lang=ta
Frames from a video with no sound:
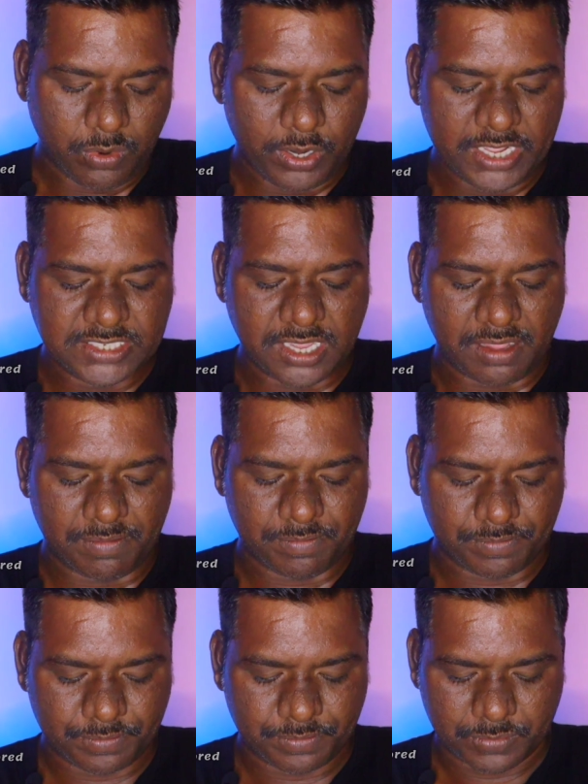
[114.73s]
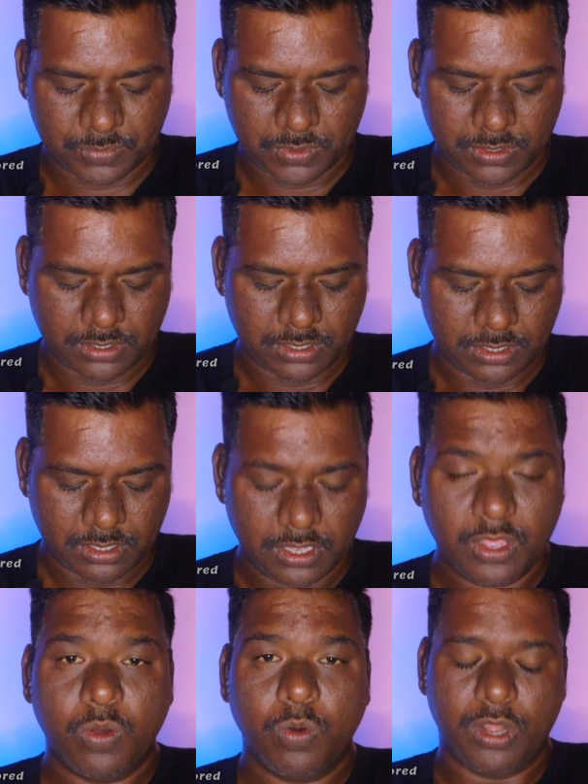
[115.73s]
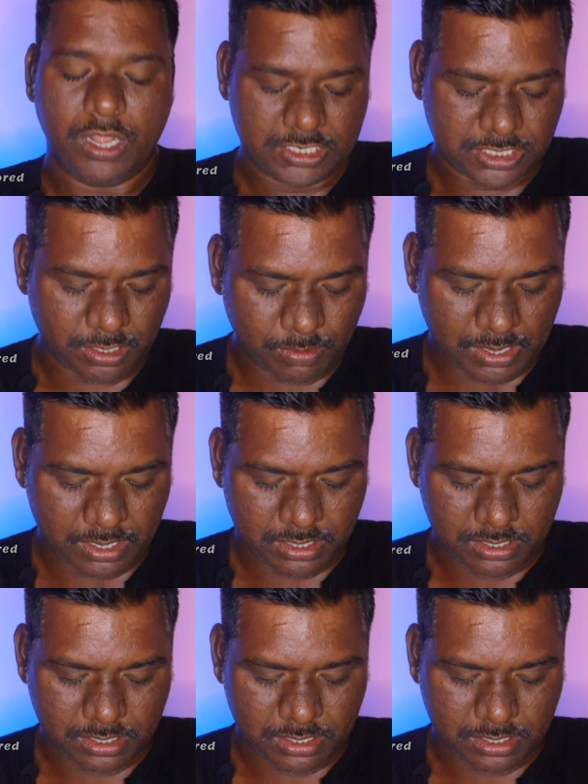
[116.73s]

ஒடிசா ஒரு லட்ச ரூபா